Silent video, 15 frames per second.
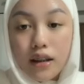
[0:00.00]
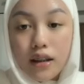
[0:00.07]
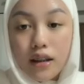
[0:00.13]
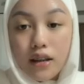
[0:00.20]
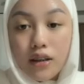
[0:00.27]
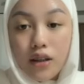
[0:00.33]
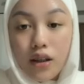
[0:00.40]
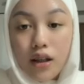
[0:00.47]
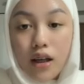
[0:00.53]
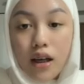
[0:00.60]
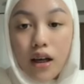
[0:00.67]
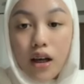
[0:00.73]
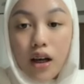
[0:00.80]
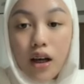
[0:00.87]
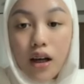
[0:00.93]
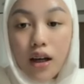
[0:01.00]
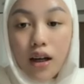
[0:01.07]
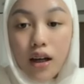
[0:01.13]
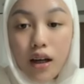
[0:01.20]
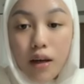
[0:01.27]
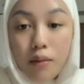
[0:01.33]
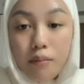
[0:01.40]
kayak hmm. gitu
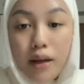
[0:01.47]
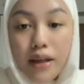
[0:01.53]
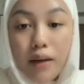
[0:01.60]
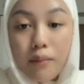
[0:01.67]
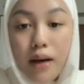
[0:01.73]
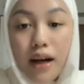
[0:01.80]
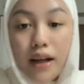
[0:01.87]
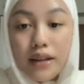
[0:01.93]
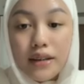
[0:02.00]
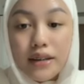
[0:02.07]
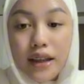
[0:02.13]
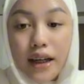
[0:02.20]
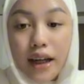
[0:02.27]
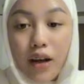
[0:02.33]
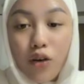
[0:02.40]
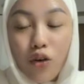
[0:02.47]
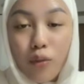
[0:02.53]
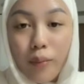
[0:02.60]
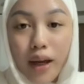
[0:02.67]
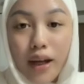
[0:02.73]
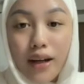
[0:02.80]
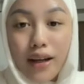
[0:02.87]
banyak banget jir yang
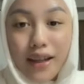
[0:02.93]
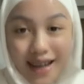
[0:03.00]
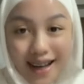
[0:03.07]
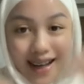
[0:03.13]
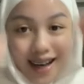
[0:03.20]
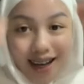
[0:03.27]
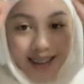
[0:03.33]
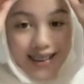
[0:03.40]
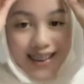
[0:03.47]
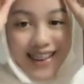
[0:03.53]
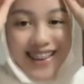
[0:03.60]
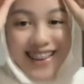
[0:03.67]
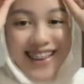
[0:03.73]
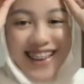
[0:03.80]
komen iya kan